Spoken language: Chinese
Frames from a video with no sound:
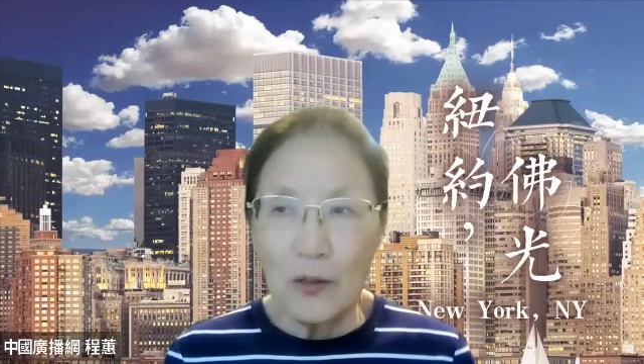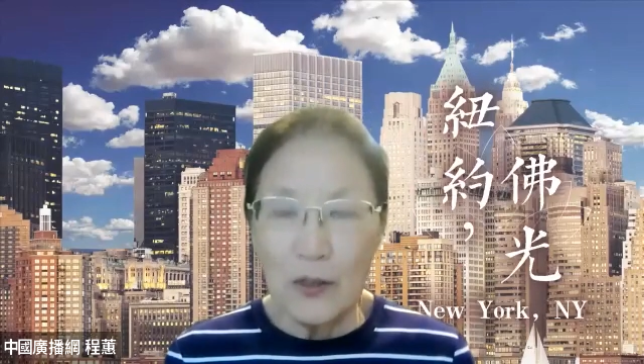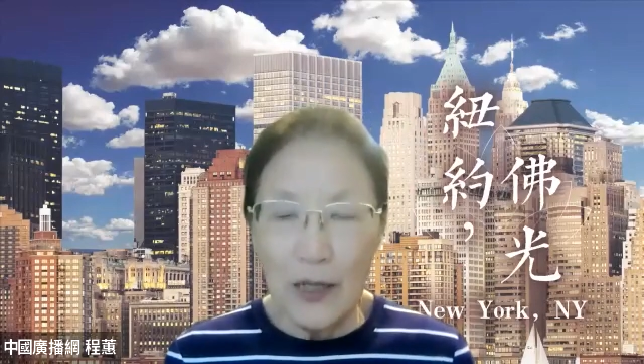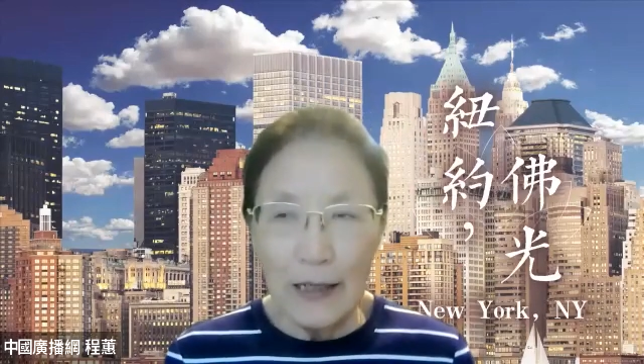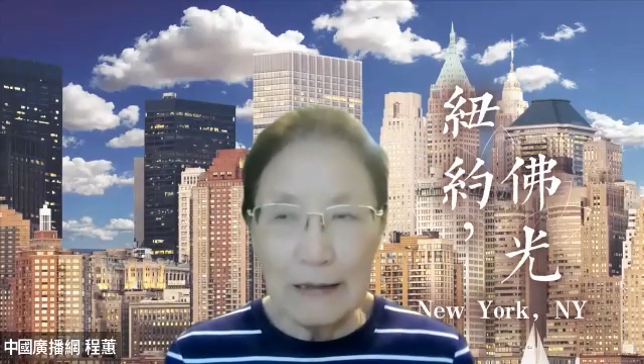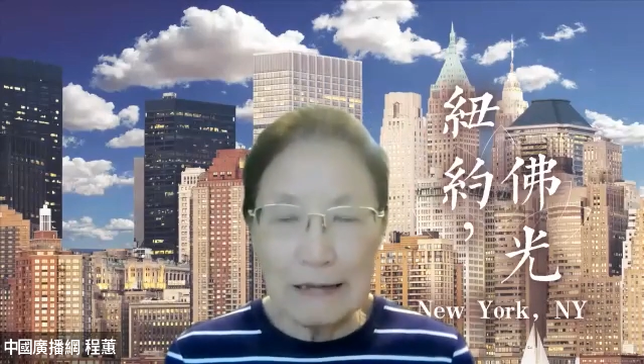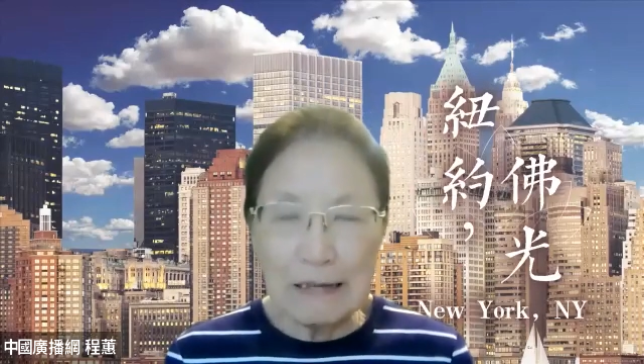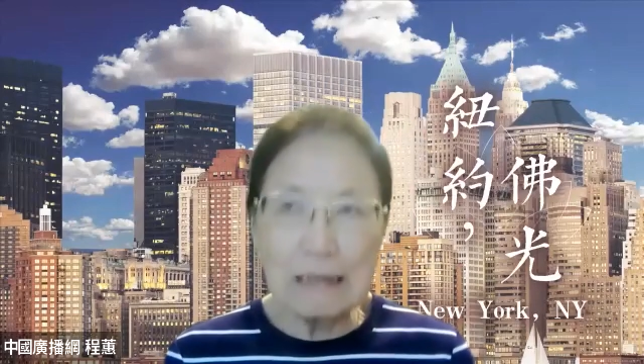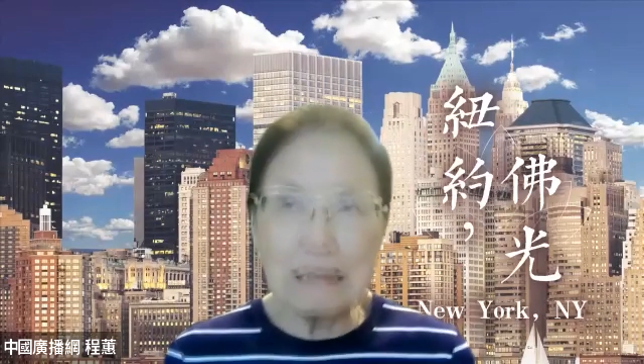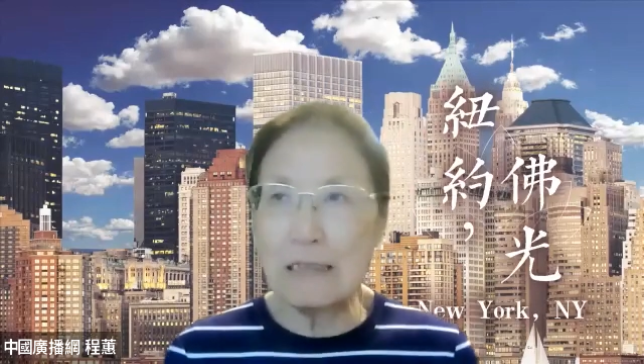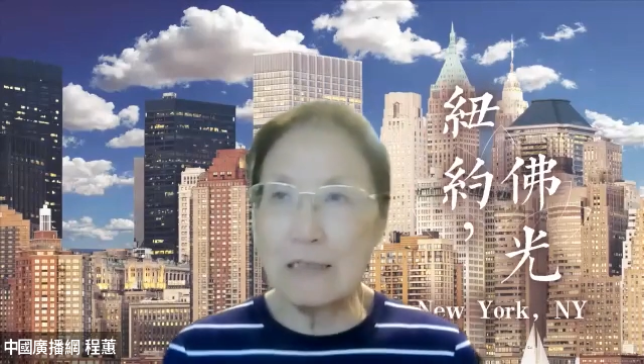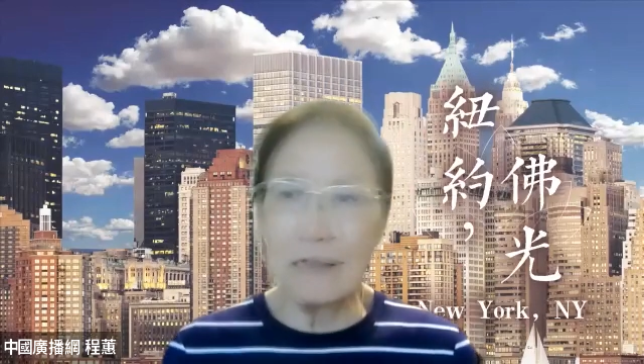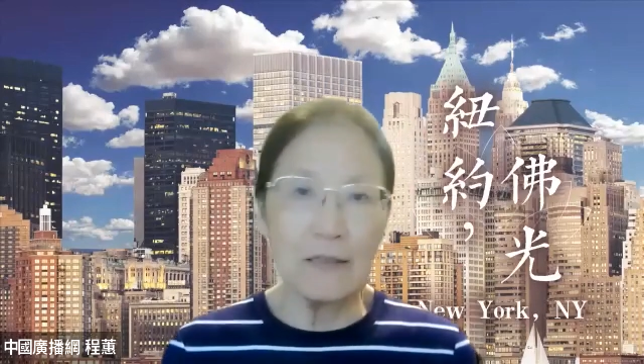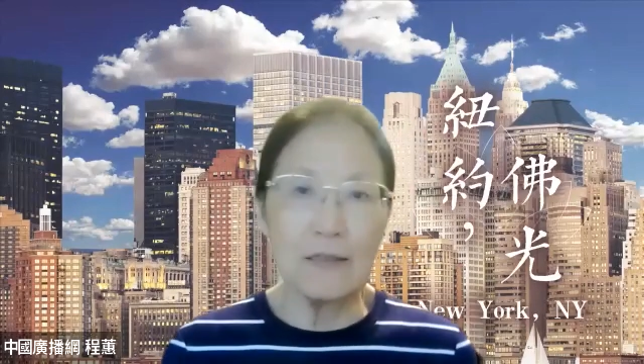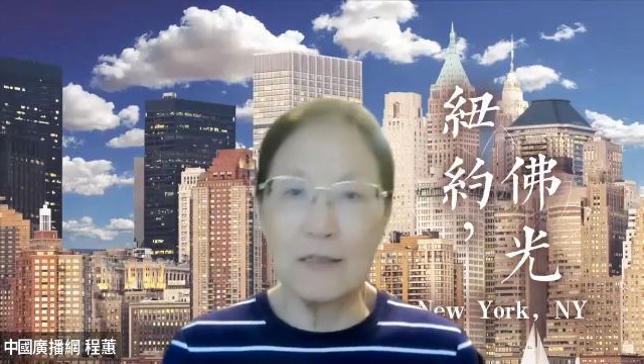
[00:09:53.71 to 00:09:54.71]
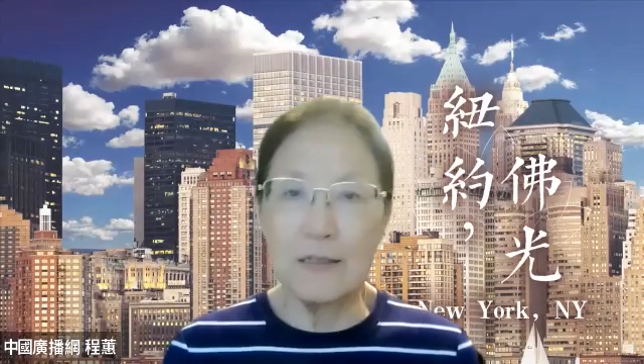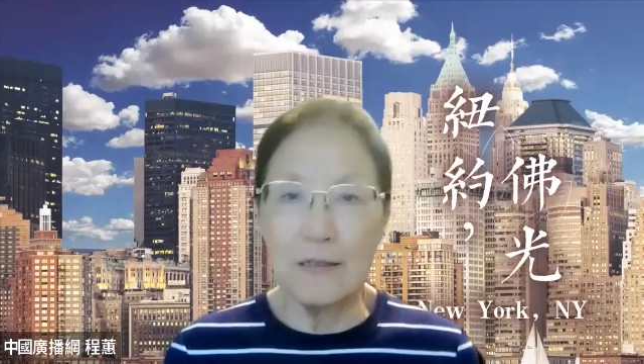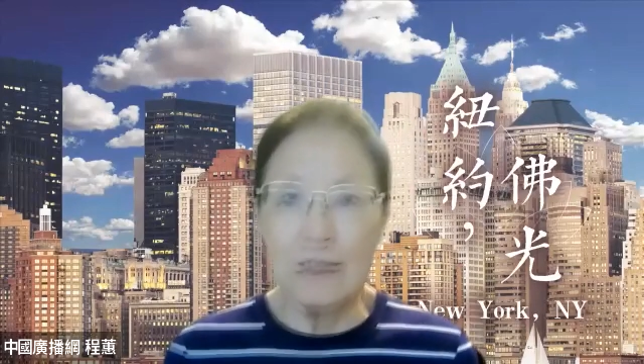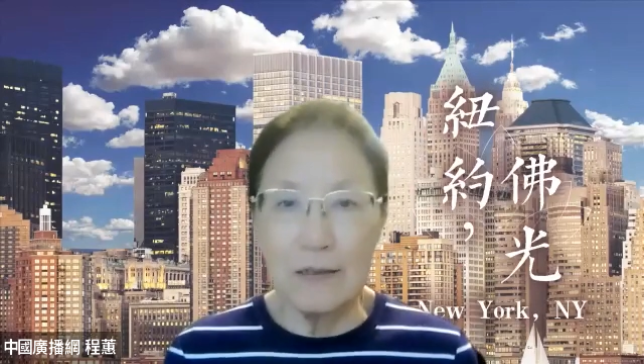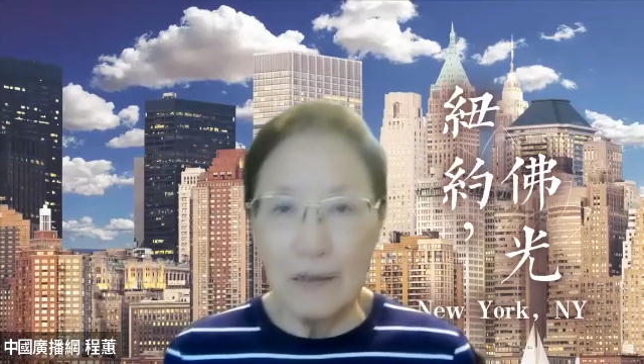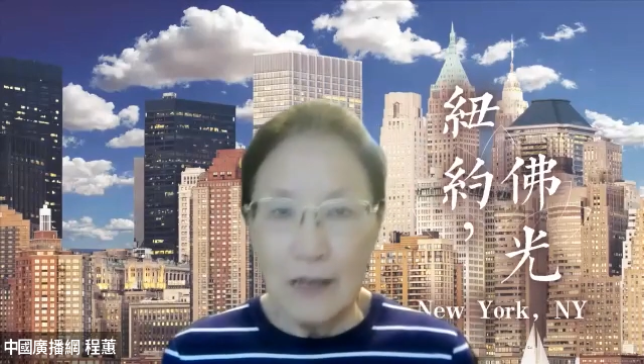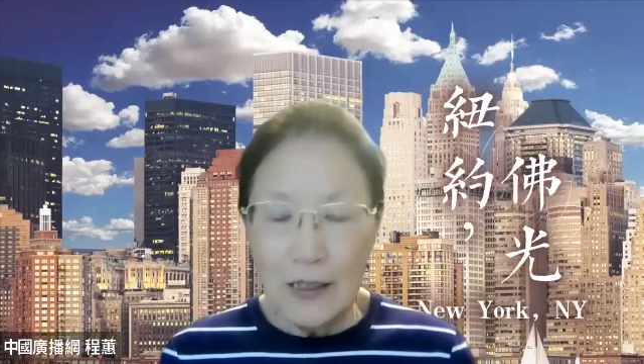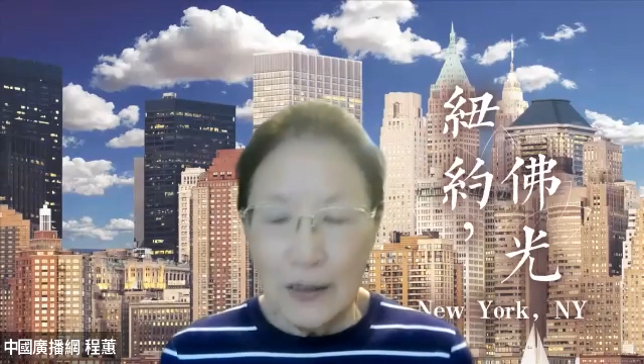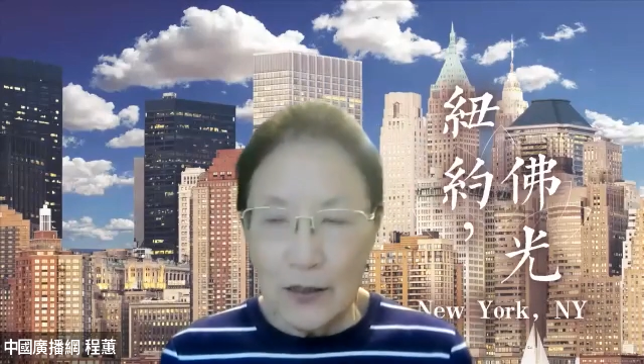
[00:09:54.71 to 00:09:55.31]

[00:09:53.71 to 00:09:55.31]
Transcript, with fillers: 着很积极的心，